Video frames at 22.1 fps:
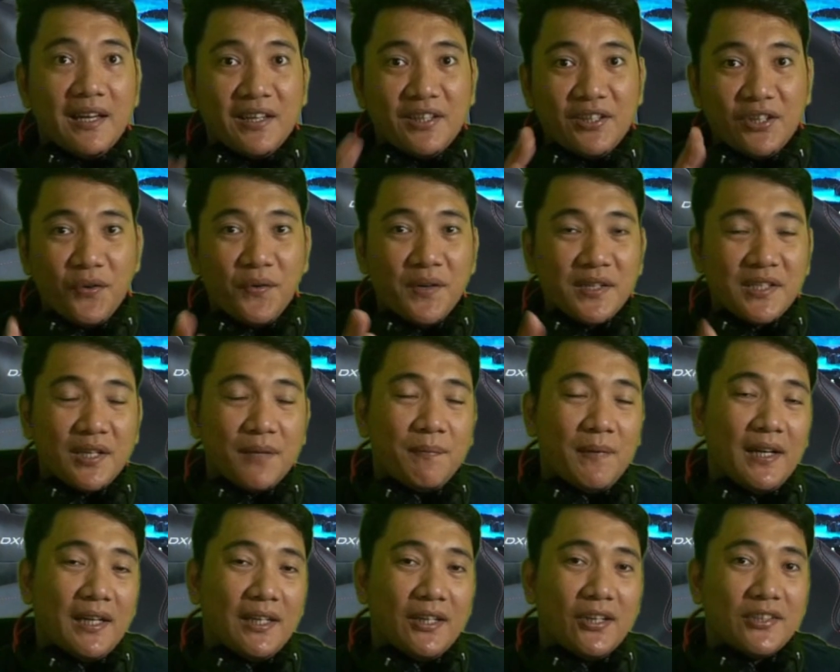Yo, what's up
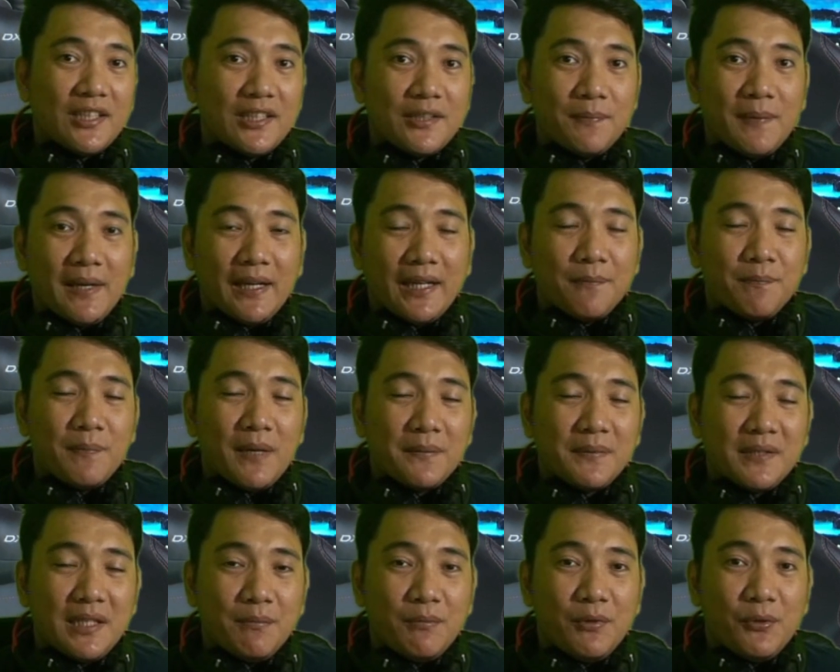mga lods? It's Begat
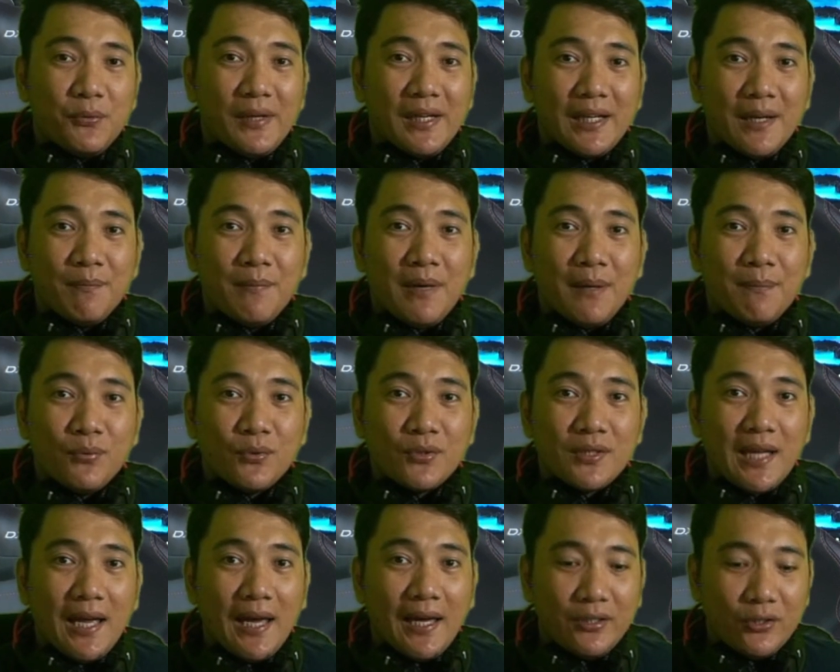Peps TV. Welcome back
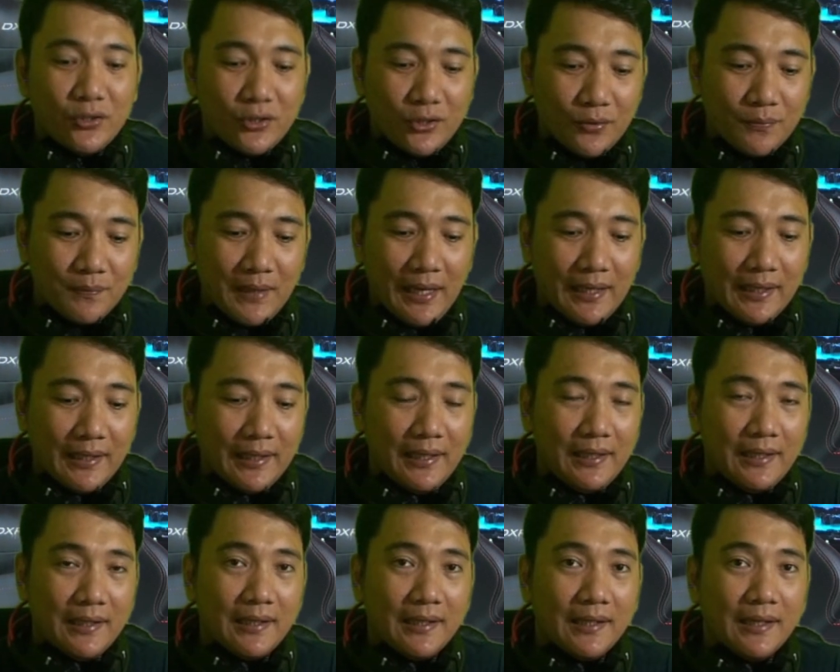po sa YouTube
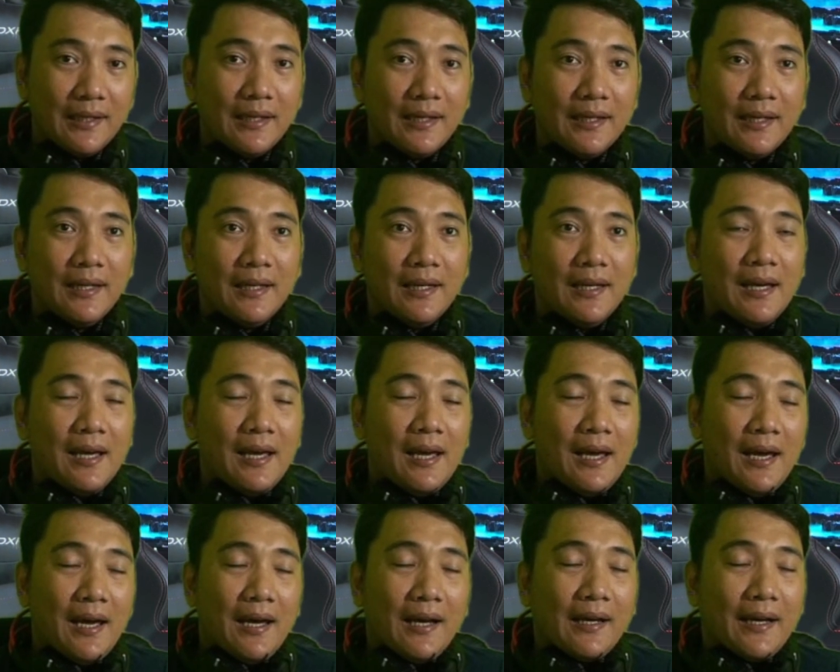channel.
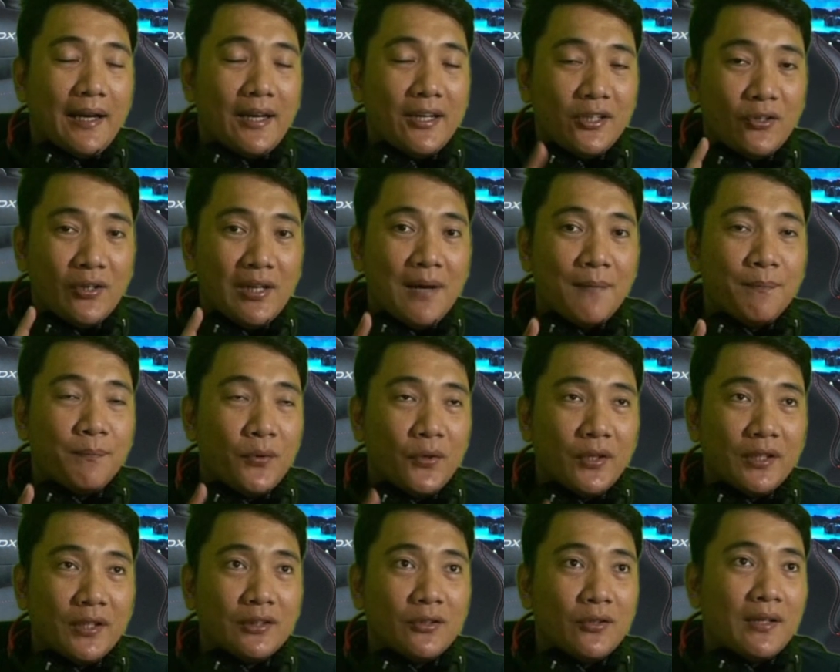Ngayon ko lang po
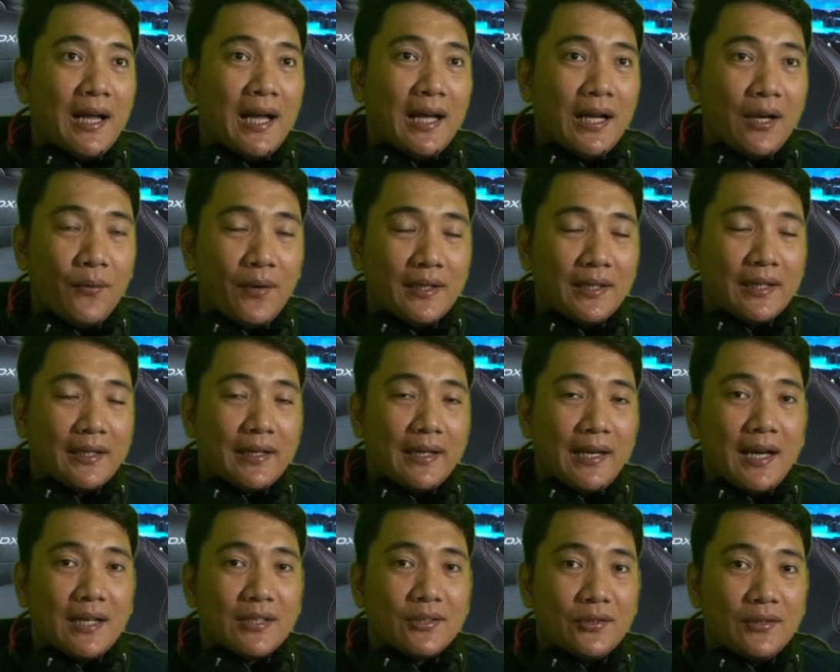ito gagawa ng
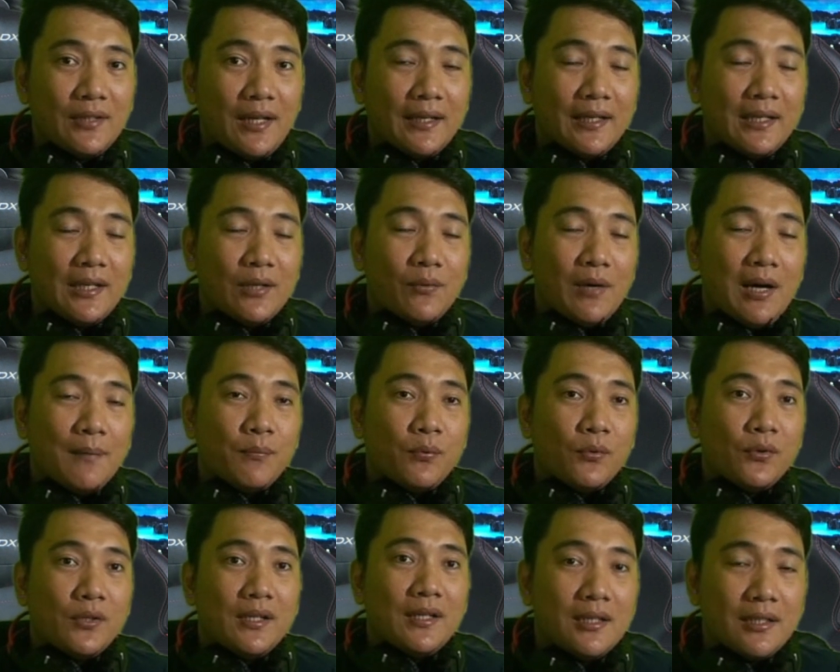reaction ang ginawa
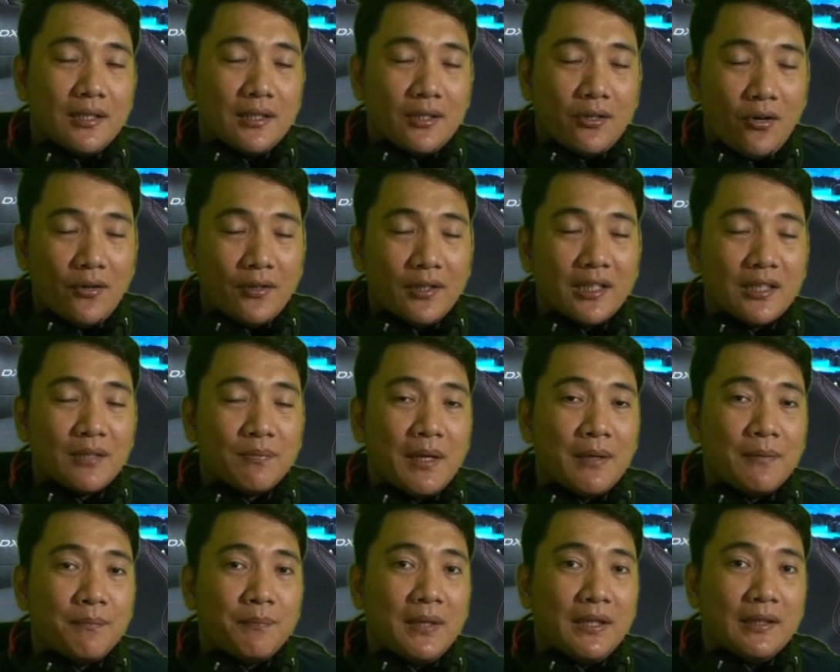po ni
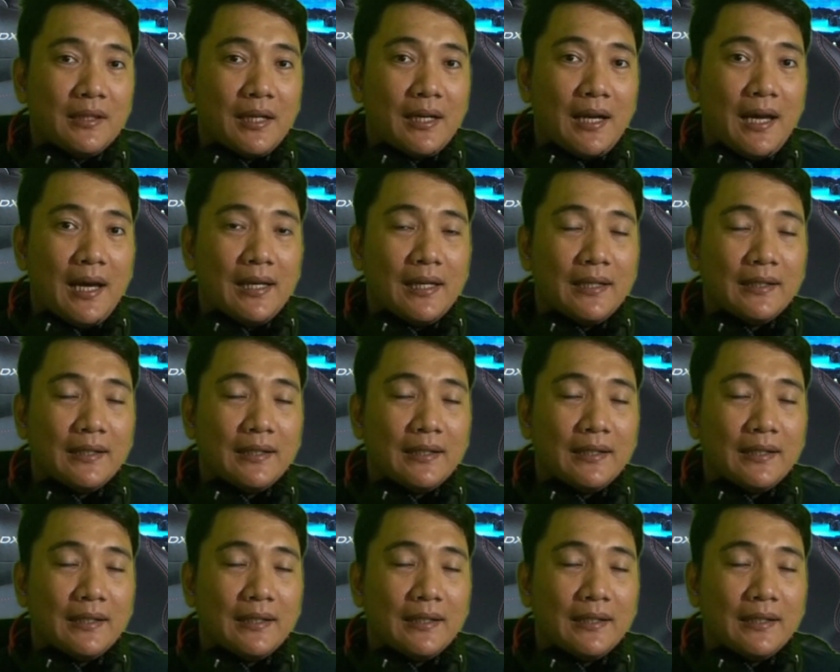Congressman Peter Alan